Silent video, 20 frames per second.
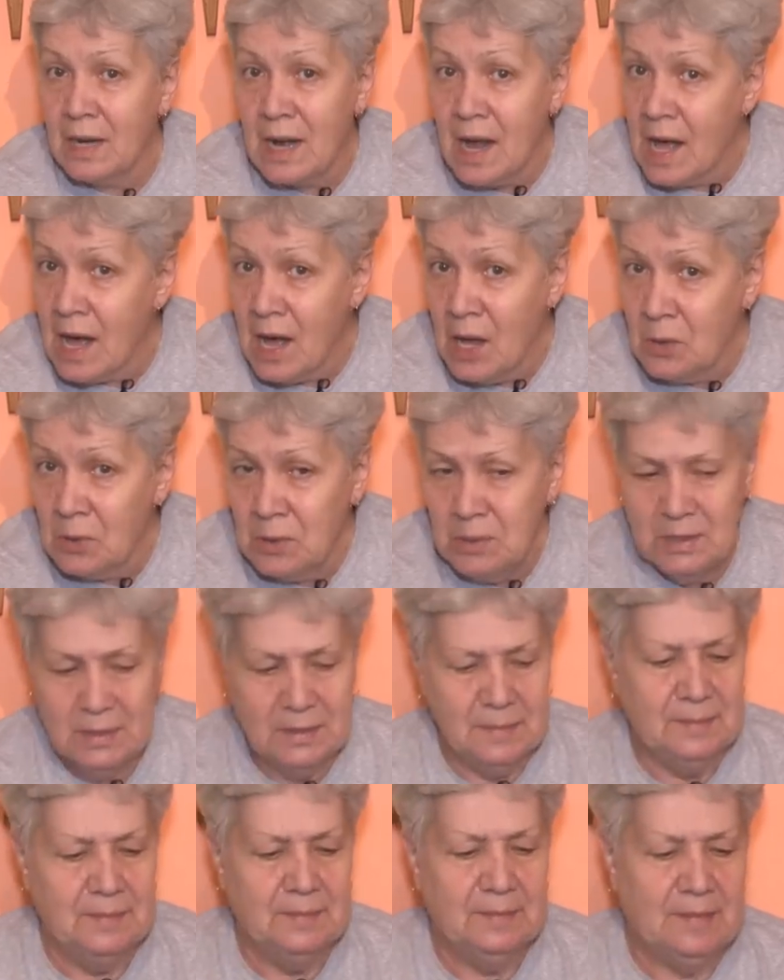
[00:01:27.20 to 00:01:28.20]
Crown,
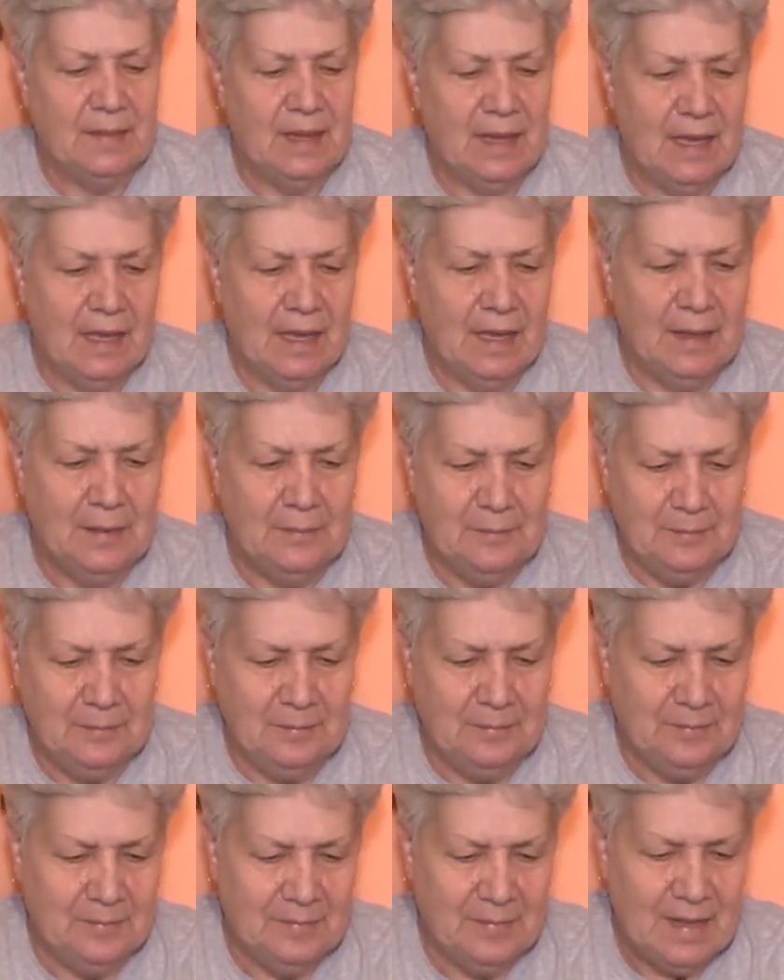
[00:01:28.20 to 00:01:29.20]
да.
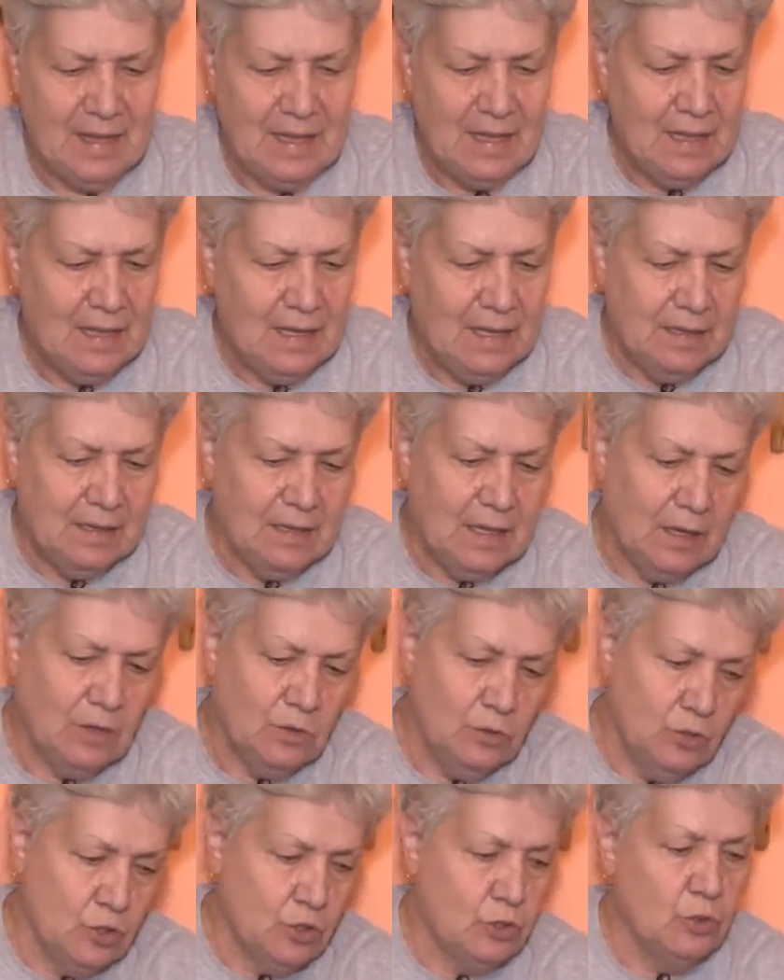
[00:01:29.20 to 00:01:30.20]
Так,
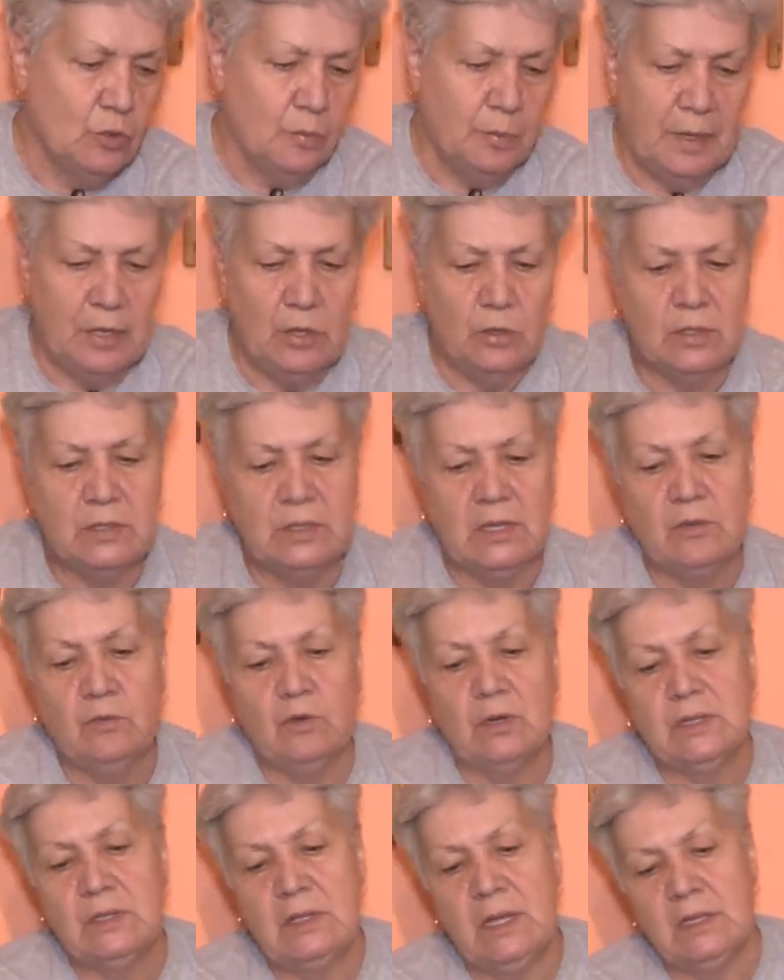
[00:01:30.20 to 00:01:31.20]
ну что, придется
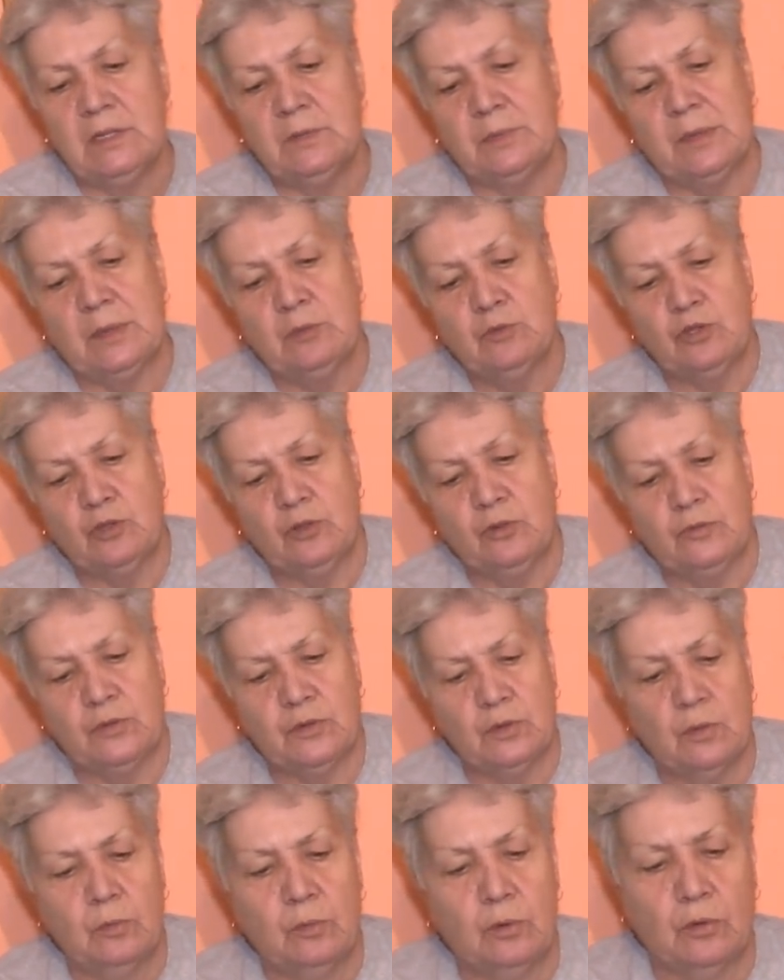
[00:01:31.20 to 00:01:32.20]
его разрезать, потому что в
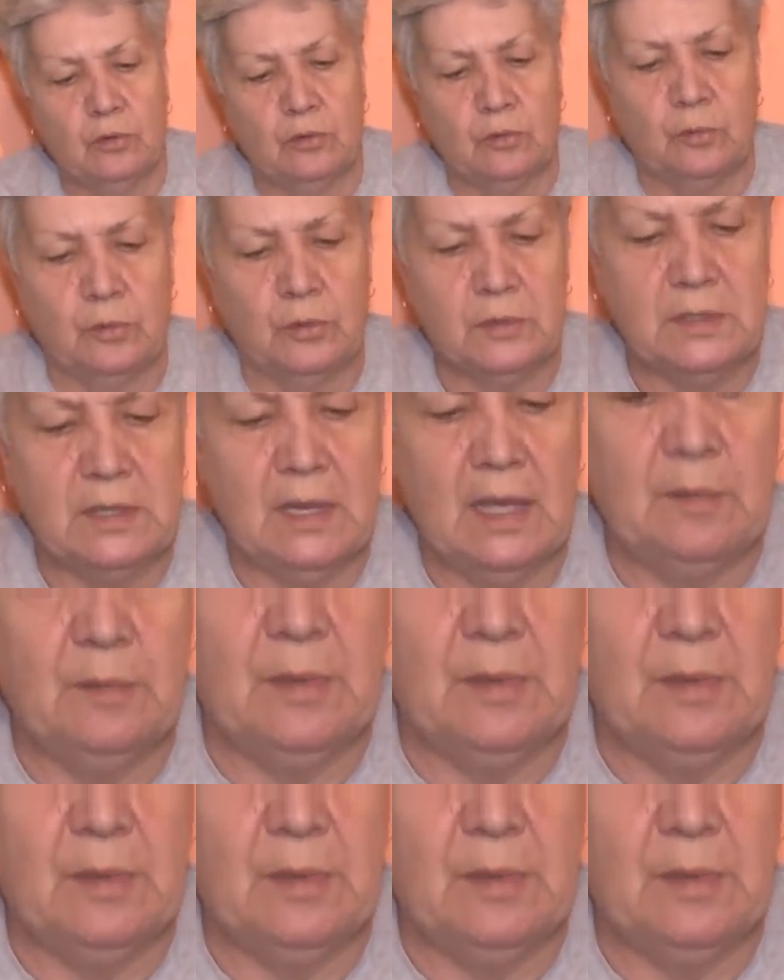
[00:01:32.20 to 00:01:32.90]
субботу после